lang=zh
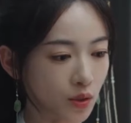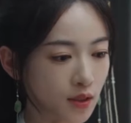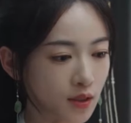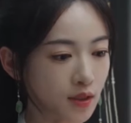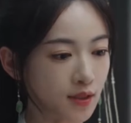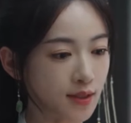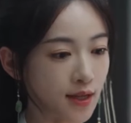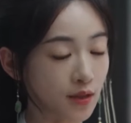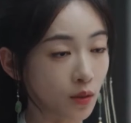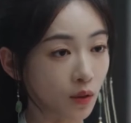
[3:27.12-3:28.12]
是
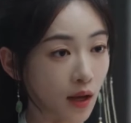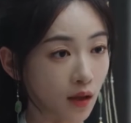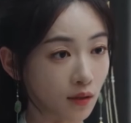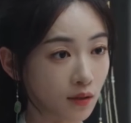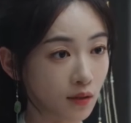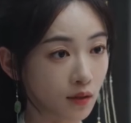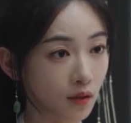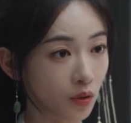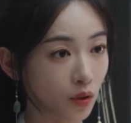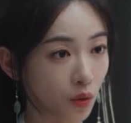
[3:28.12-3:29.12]
前有狼，
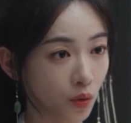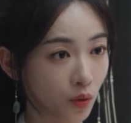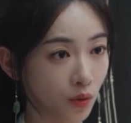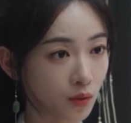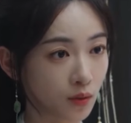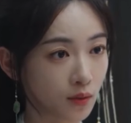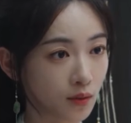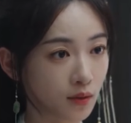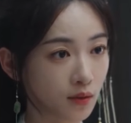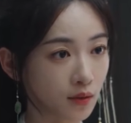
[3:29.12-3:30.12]
后有虎，
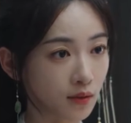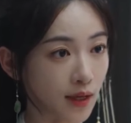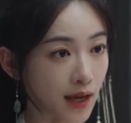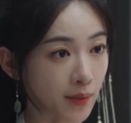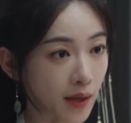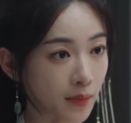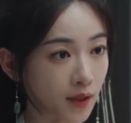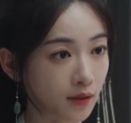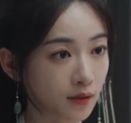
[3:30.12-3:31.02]
你害怕吗？